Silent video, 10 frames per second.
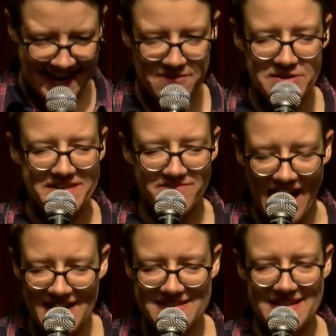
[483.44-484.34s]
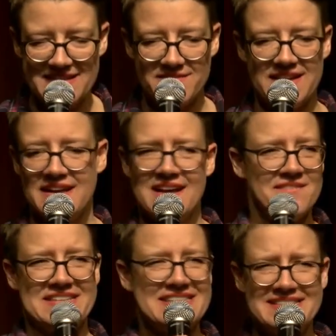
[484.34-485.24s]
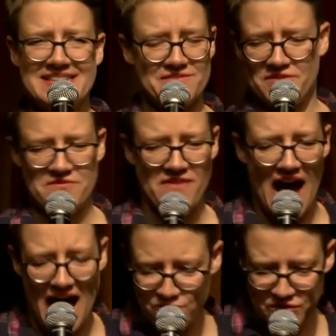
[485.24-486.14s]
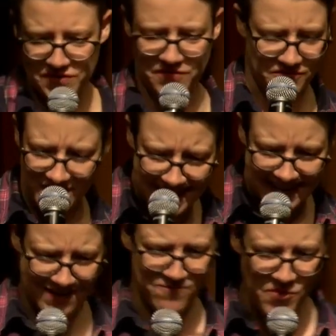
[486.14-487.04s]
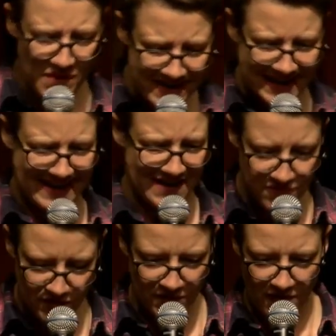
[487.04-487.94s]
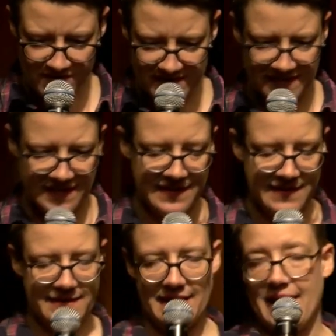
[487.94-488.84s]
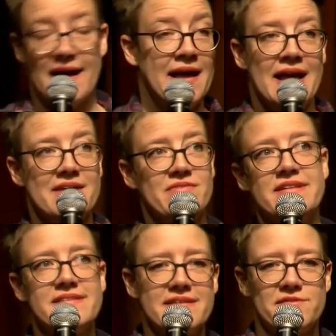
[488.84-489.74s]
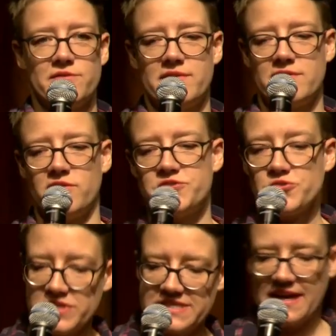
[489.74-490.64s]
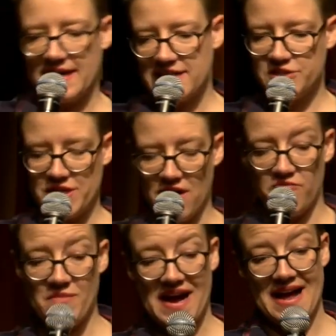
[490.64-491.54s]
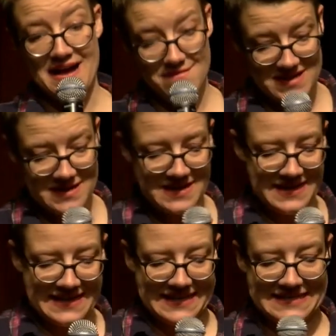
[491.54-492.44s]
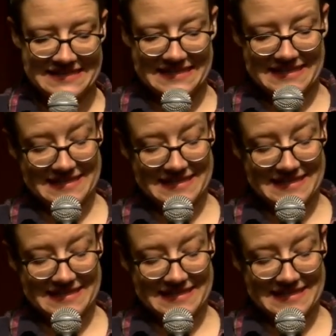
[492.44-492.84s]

kann ja auch nicht wahr sein. Ich meine, was ist denn das für eine Verharmlosung? Wirklich Gebühreninfoservice? Naja, ich will jetzt nicht so ein Deutsch-Österreich-Klischee aufmachen, aber jetzt, äh,